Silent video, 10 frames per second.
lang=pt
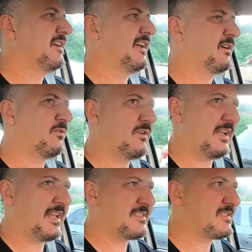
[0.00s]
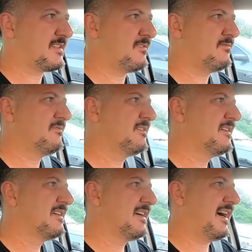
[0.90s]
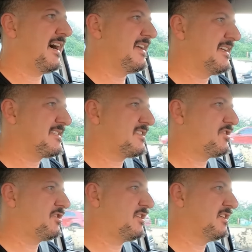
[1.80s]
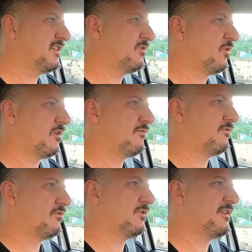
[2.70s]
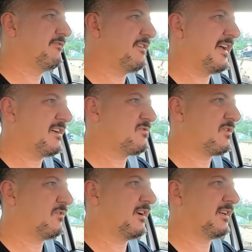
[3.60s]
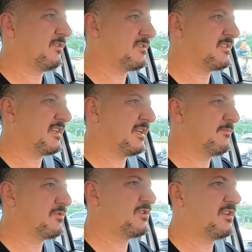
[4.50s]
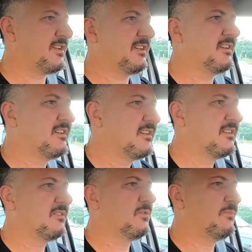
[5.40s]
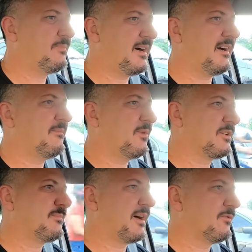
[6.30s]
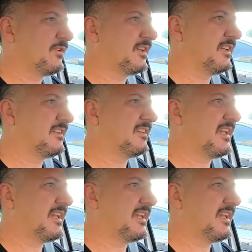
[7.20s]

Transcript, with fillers: É, com relação a este novo universo agora que nós temos de Opa, a moto parou aqui.